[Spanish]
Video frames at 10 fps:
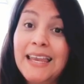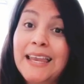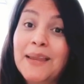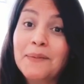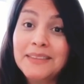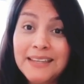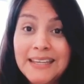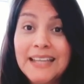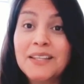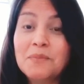La
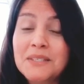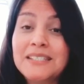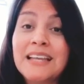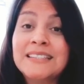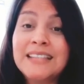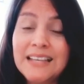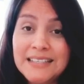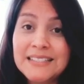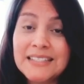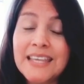lavandería también ya está
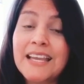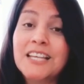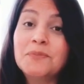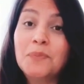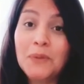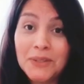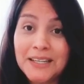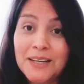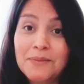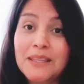lista, ya les puedo
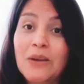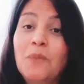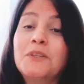traer el video.